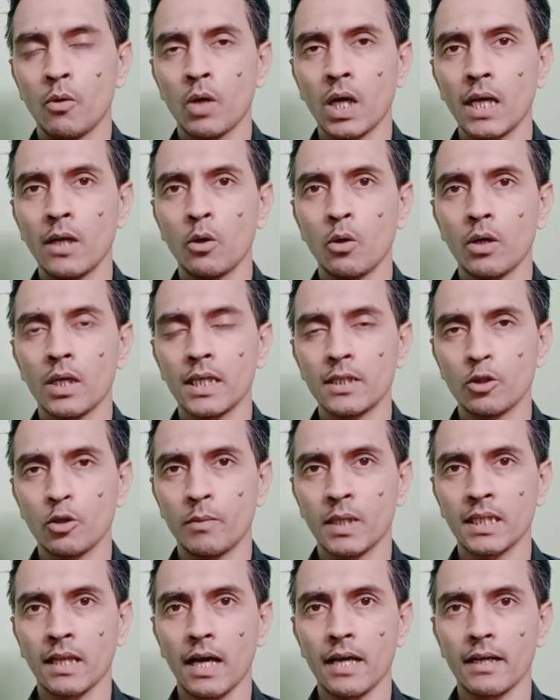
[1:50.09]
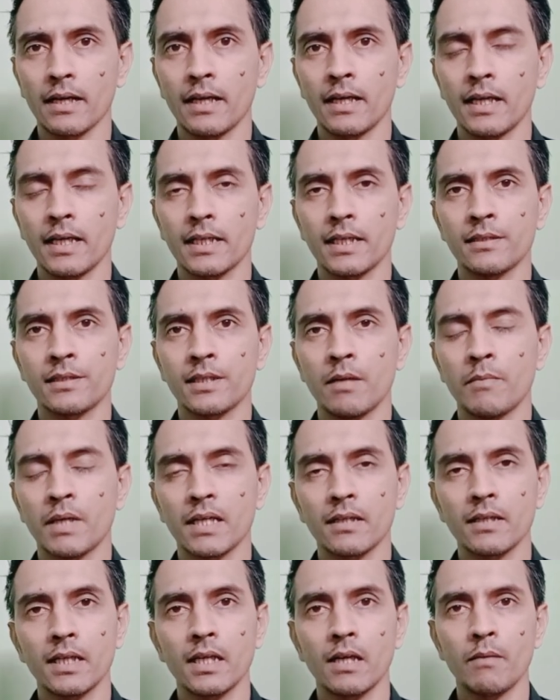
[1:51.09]
लोकल लोग है जो बता रहे हैं की इसके
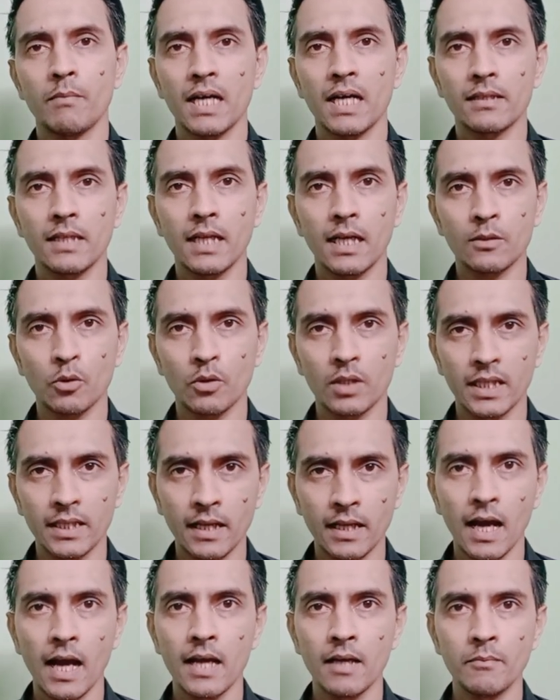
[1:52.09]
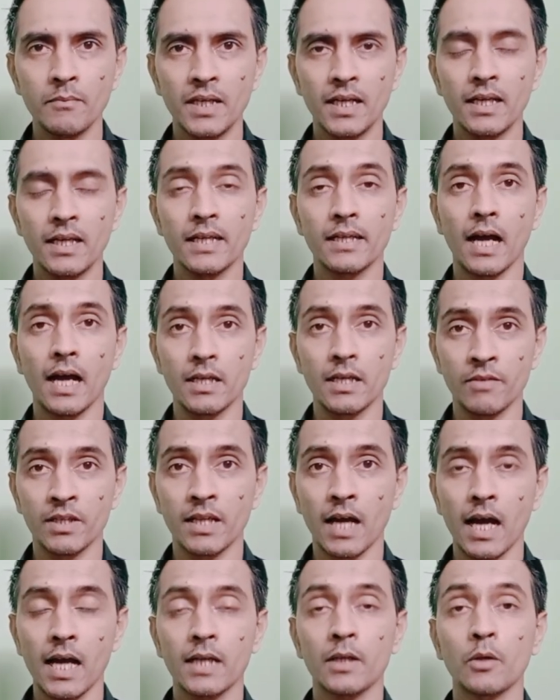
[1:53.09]
मरने के बाद ना तो नेता आए मिलने ना ही
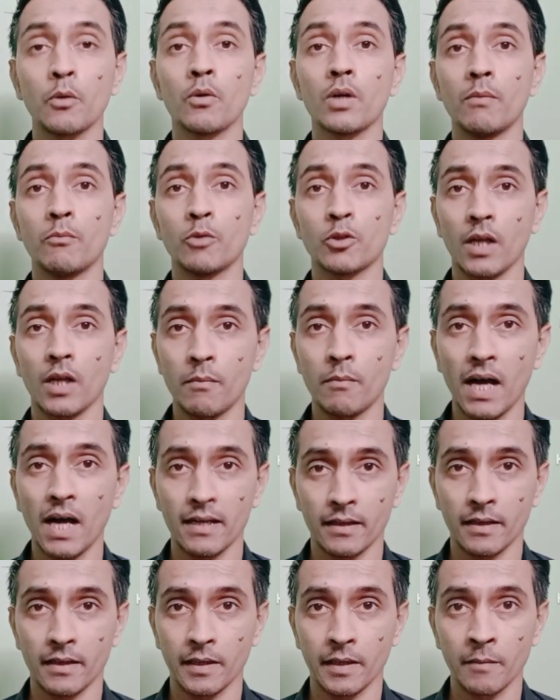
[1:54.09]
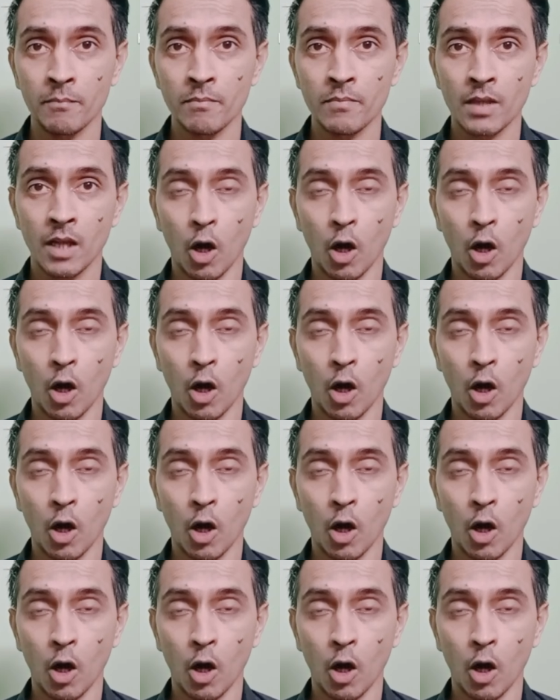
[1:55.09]
विधायक क्यूँकी मुसलमान है